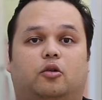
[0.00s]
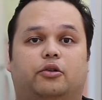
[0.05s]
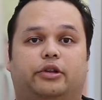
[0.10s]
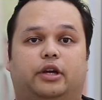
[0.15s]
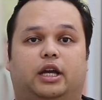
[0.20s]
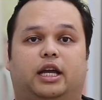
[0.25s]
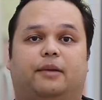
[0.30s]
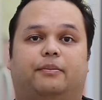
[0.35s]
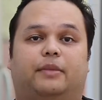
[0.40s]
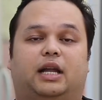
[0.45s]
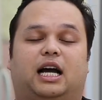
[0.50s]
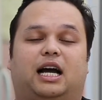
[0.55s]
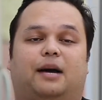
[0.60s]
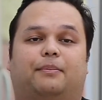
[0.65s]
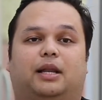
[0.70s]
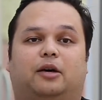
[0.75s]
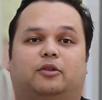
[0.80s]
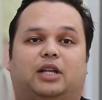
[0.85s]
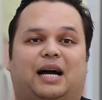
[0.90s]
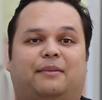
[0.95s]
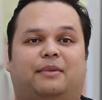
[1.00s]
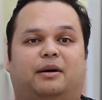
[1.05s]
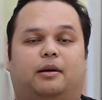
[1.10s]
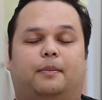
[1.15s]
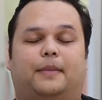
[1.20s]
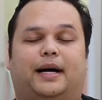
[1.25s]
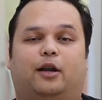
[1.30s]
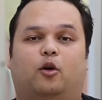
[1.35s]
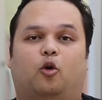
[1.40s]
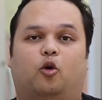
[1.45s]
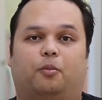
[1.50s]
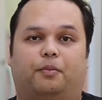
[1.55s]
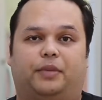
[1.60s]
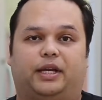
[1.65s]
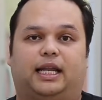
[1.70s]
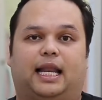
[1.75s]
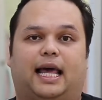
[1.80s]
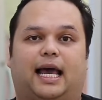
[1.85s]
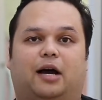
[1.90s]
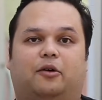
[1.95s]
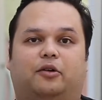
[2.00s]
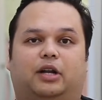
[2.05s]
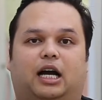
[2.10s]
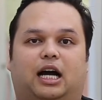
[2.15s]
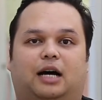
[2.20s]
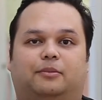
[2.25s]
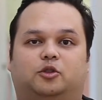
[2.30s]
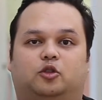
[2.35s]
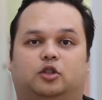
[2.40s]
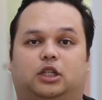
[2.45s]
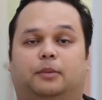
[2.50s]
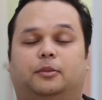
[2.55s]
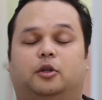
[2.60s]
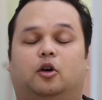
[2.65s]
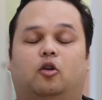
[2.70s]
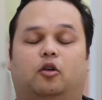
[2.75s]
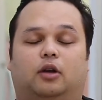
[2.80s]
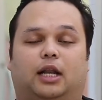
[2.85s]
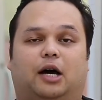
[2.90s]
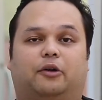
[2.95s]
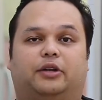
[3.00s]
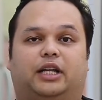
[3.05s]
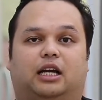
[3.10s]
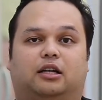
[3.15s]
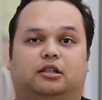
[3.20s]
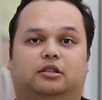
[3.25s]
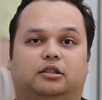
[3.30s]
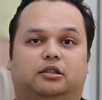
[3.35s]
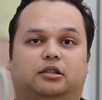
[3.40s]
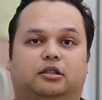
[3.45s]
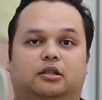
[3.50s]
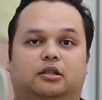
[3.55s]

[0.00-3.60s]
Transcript: โก้ CRM นะครับเราทำมาประมาณ 6 ปีแล้วนะครับจุดเริ่มต้นของเราเนี่ยคือ